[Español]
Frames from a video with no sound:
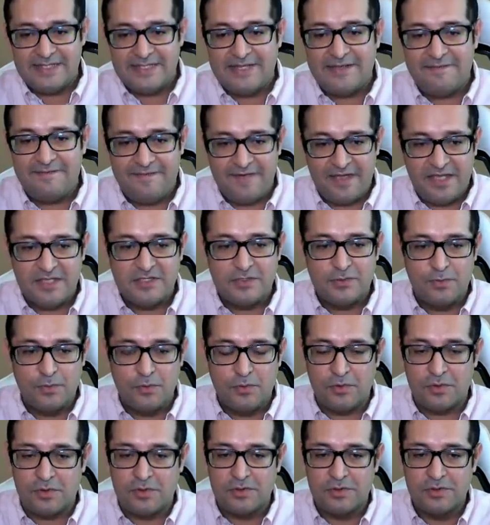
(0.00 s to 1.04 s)
de
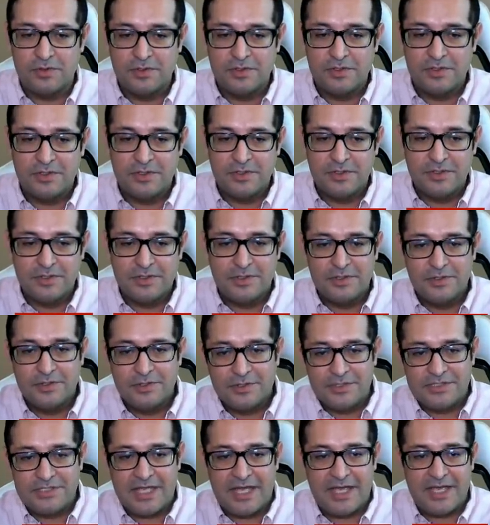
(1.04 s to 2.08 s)
Facebook.
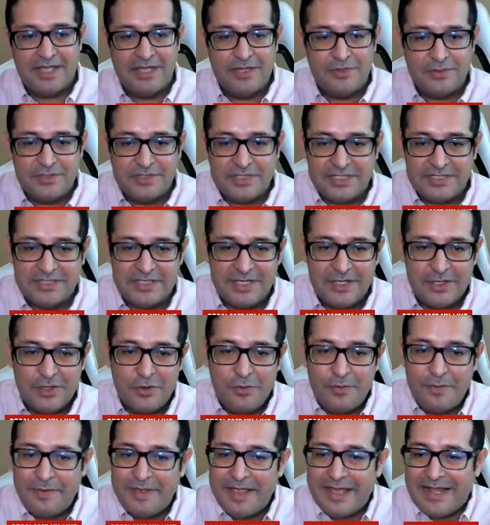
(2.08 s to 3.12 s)
O sea, entonces
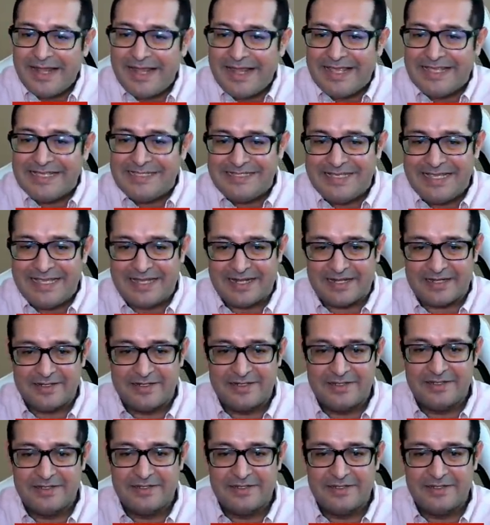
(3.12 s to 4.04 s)
no me vengan a decir